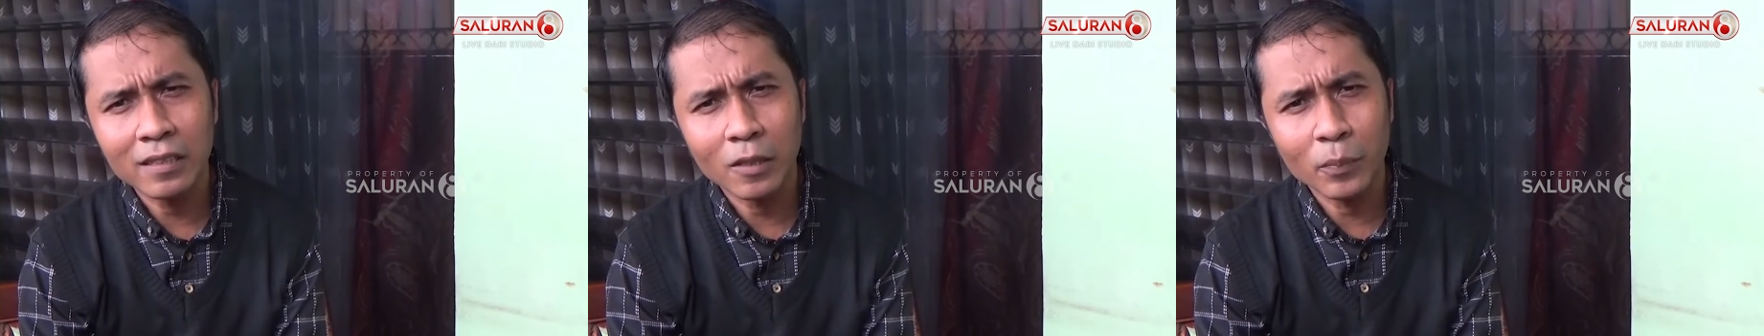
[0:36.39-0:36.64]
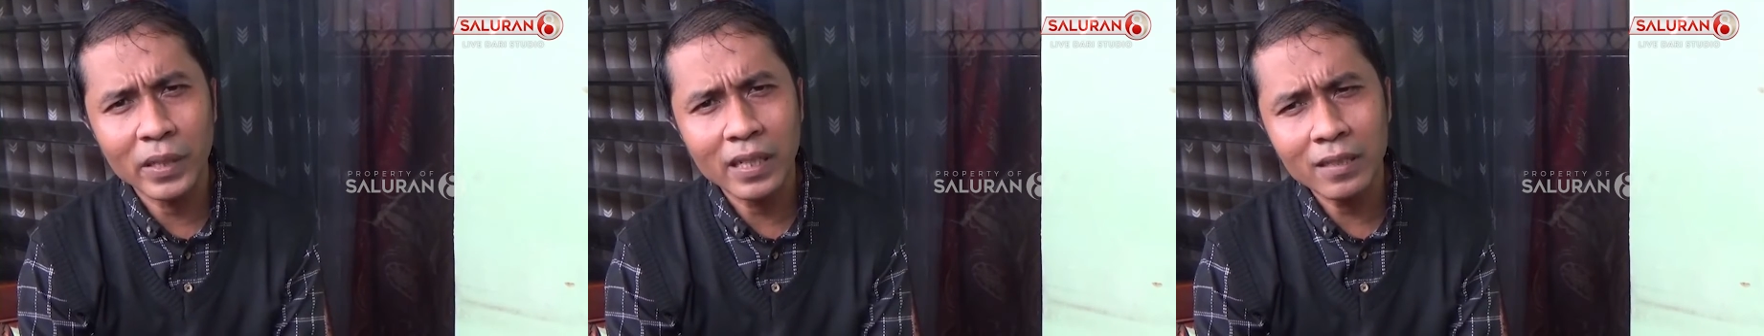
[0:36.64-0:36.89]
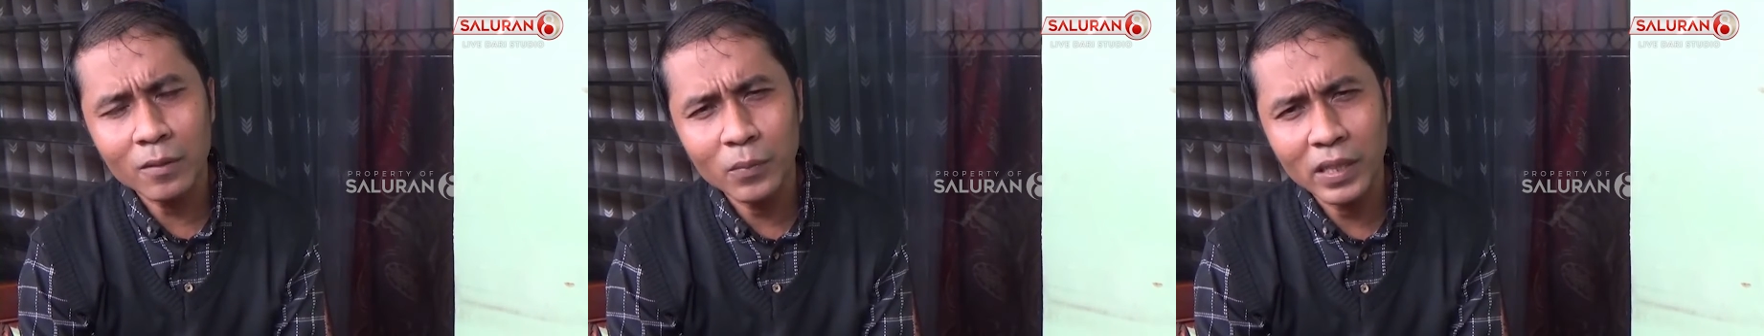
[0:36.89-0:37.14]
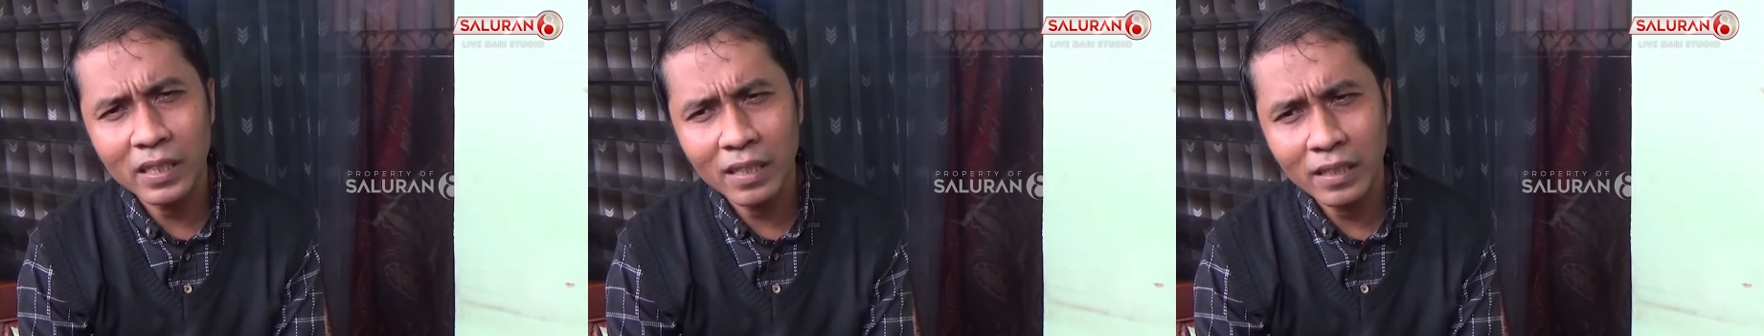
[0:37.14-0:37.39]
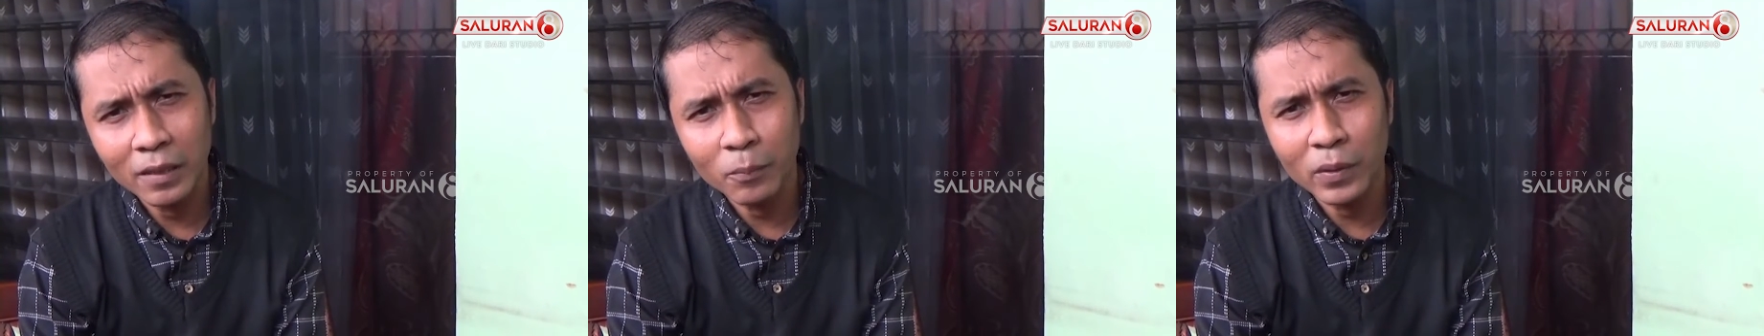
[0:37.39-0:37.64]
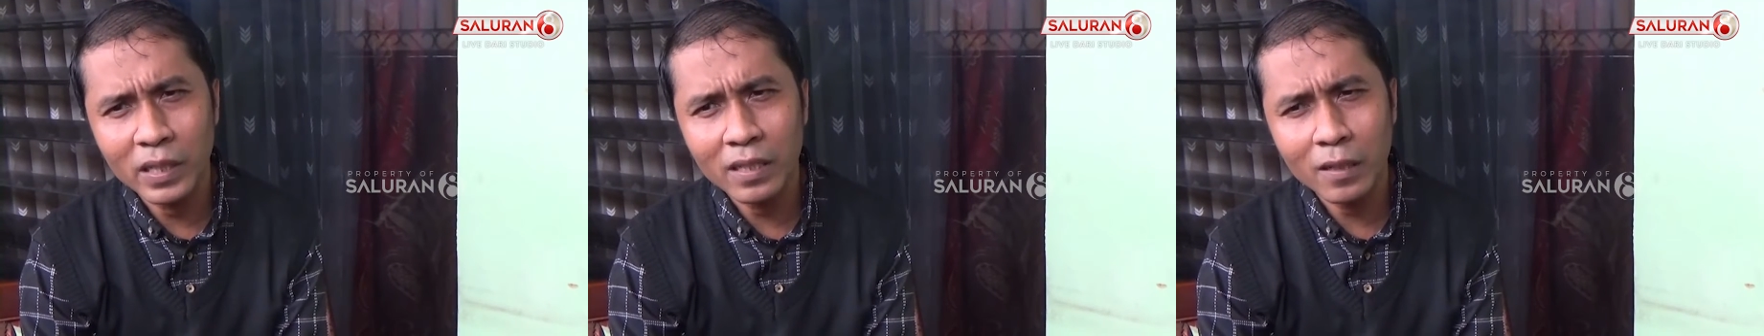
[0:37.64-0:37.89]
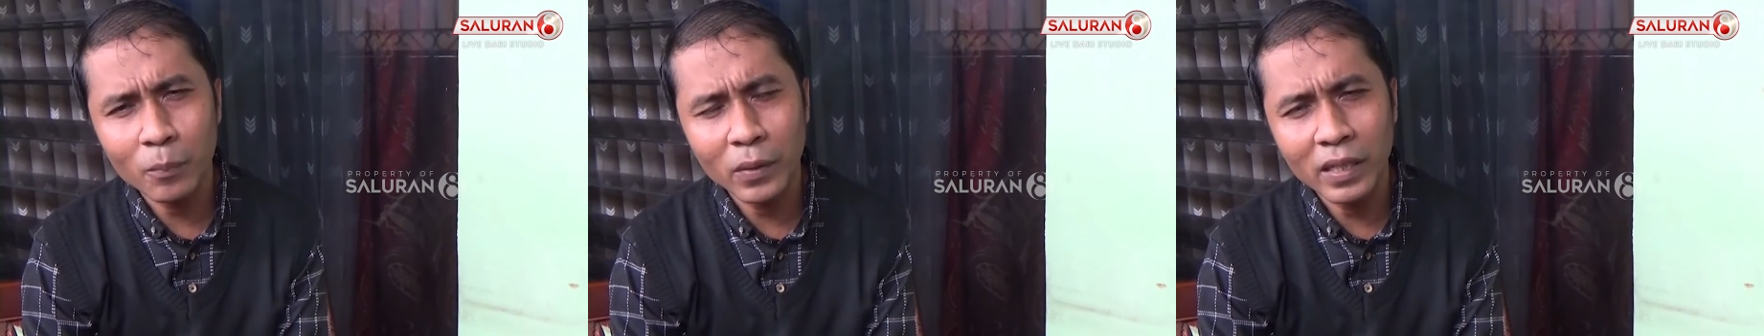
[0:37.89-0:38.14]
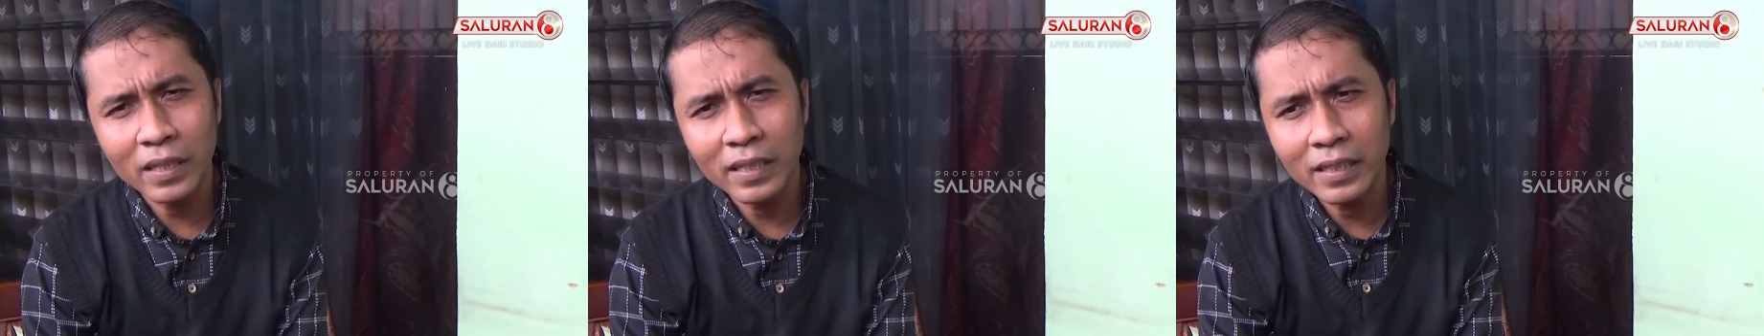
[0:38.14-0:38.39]
tapi kan kembali lagi
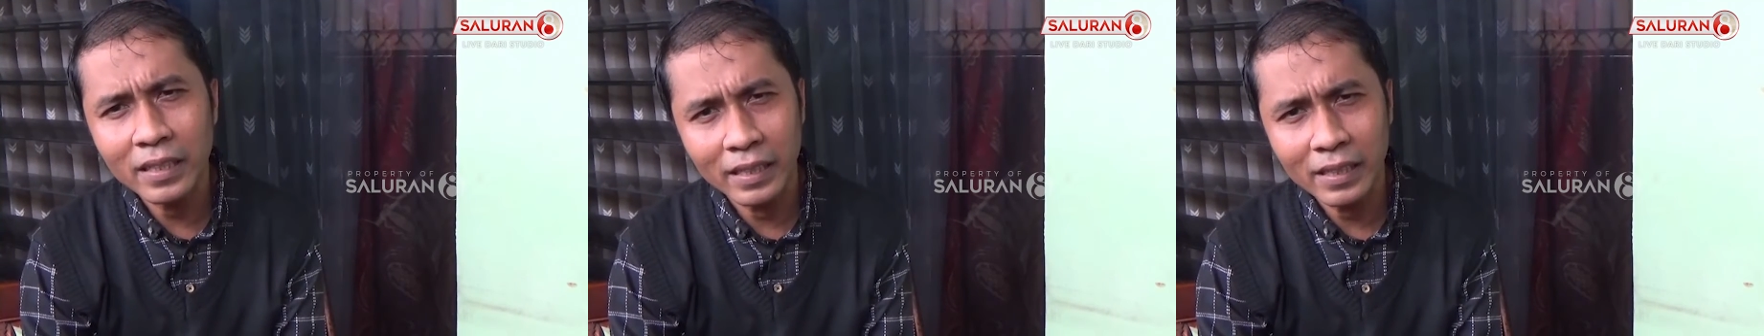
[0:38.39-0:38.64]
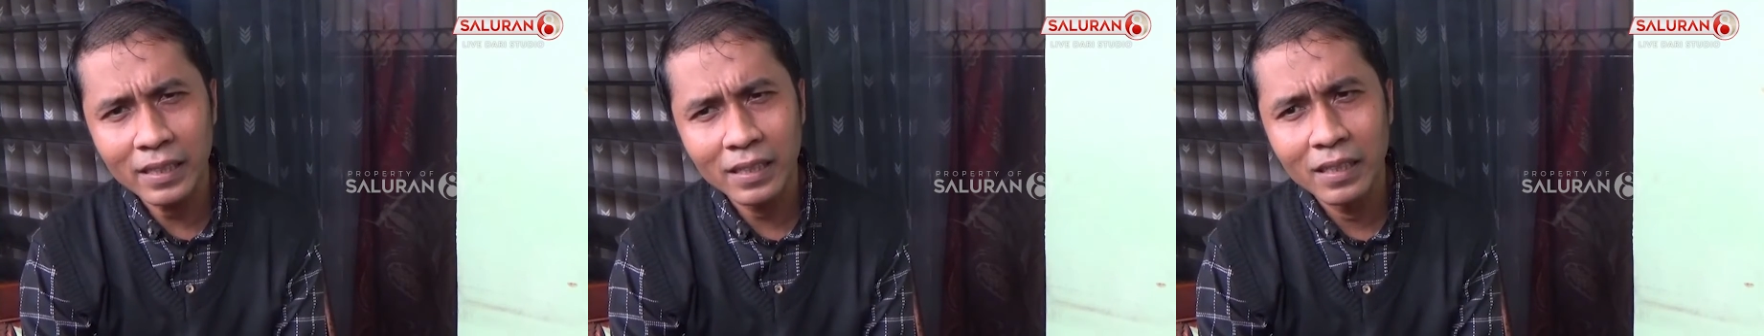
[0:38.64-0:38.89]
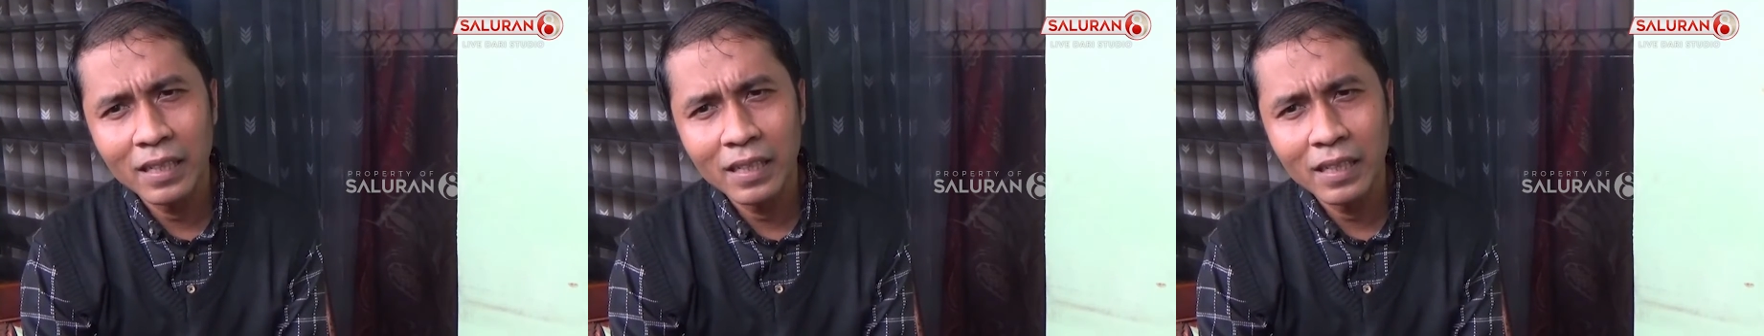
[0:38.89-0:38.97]
penerapan ini